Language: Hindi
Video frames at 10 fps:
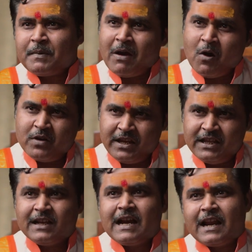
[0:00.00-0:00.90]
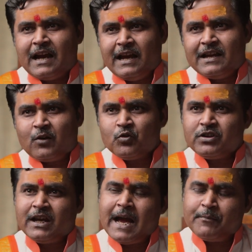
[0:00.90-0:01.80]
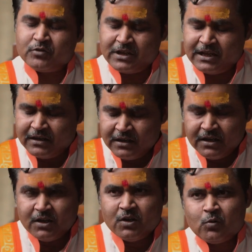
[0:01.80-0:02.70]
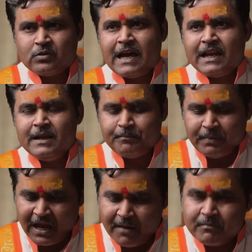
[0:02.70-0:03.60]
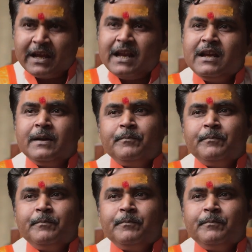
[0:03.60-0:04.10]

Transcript: प्रभाव नहीं दिखा रहा है या कुछ है आप उसे उतारें प्रणाम करें